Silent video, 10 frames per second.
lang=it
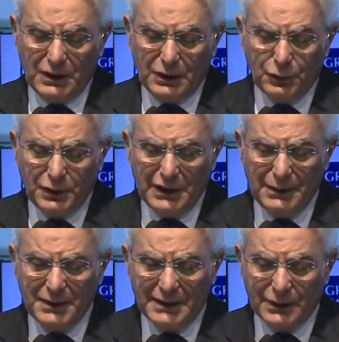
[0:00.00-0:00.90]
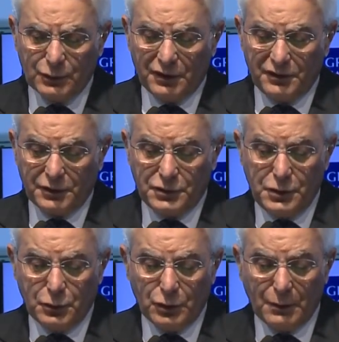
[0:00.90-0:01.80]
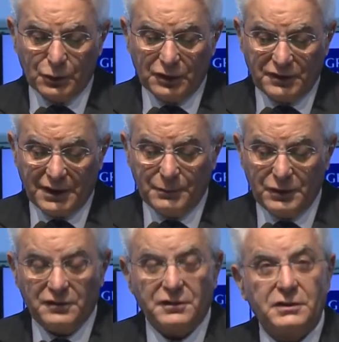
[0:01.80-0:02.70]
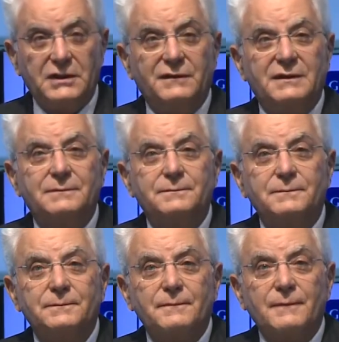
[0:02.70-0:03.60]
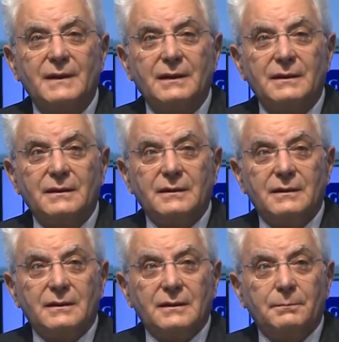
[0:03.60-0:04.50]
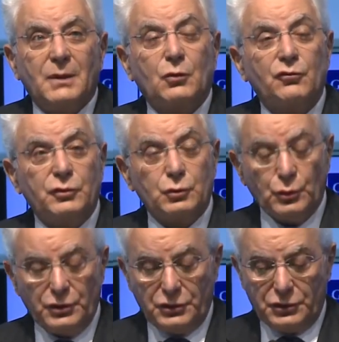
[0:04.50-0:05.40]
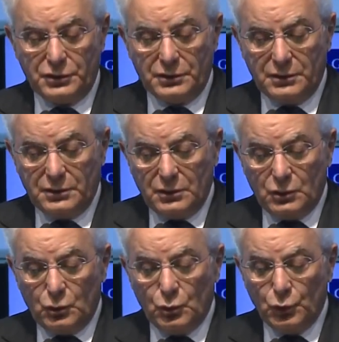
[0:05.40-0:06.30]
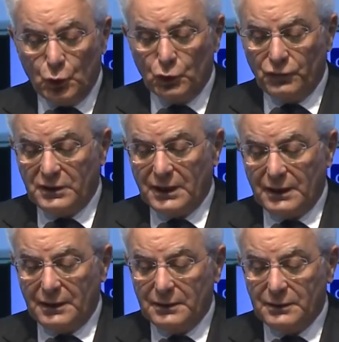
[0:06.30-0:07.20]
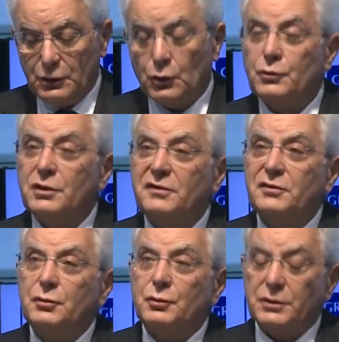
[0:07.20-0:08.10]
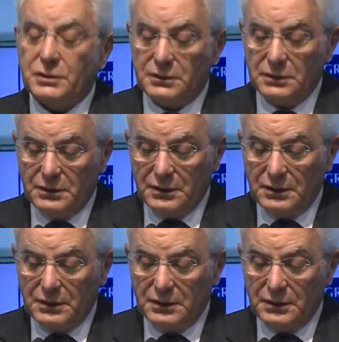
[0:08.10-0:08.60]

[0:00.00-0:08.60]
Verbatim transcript: che non è limitato all'esercizio di una potestà amministrativa, ma costituisce un nodo vitale di connessione